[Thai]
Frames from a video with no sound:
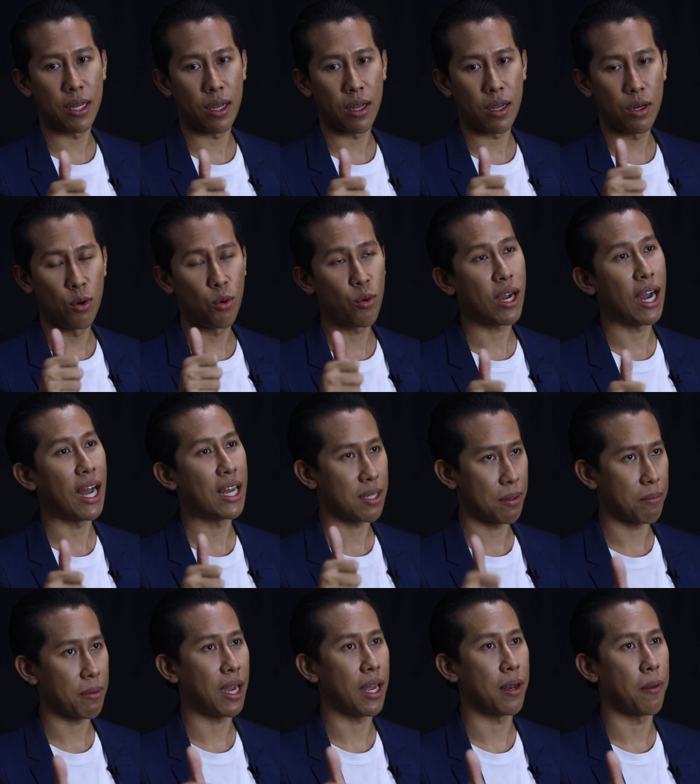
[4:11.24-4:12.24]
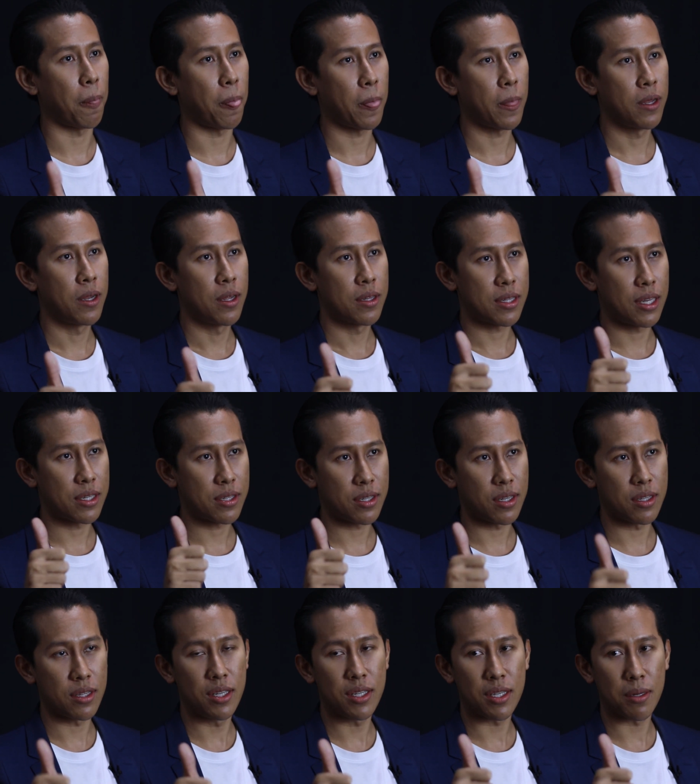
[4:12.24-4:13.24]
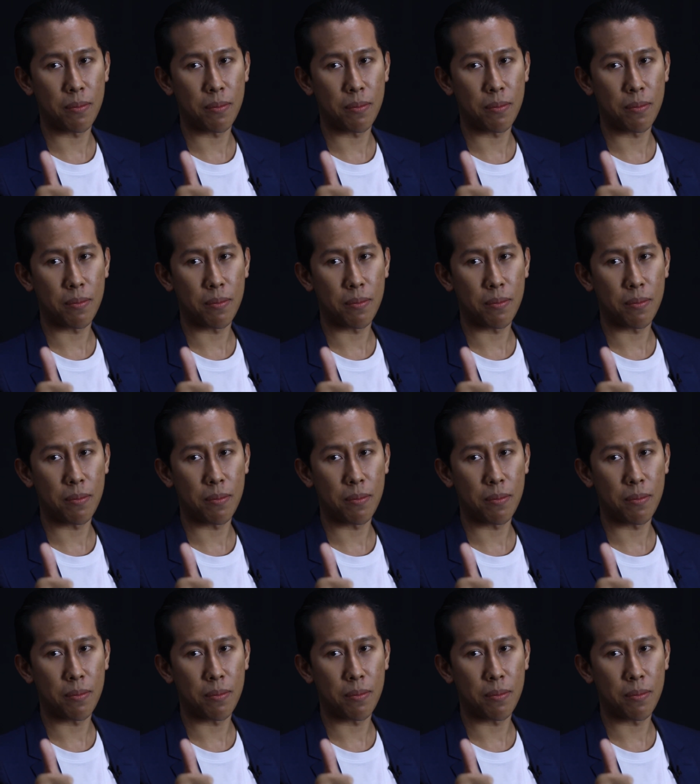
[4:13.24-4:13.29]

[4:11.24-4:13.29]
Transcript: เนี่ยลูกค้าสำคัญแต่สิ่งที่